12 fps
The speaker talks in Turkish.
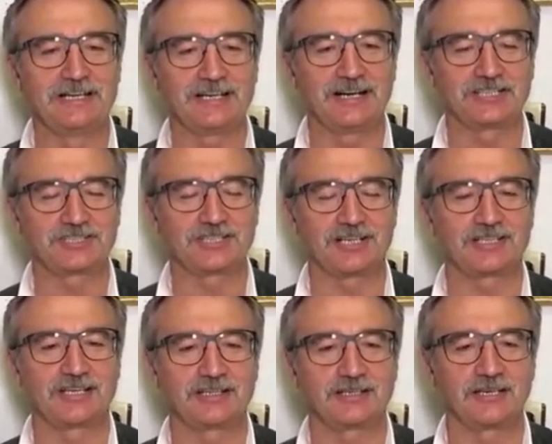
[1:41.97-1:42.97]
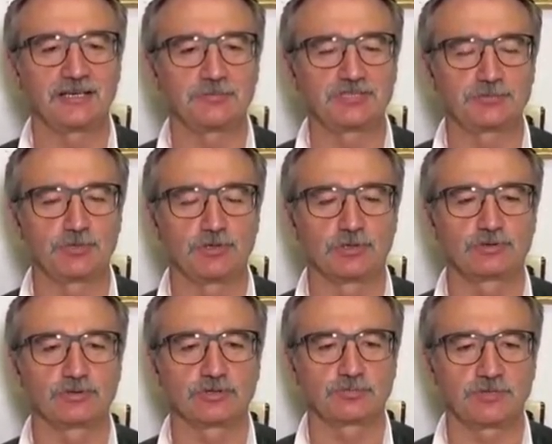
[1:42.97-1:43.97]
aşağıda e, bizim
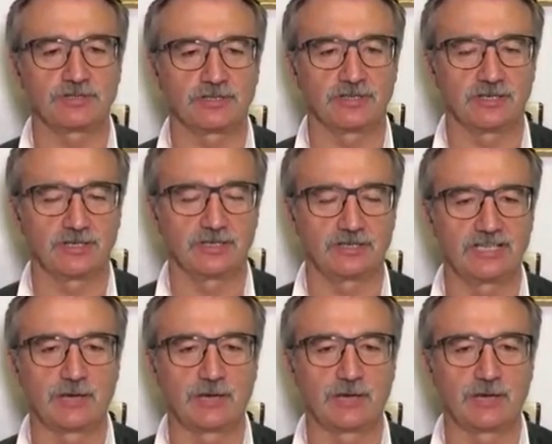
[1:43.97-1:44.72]
biliyorsunuz bir e,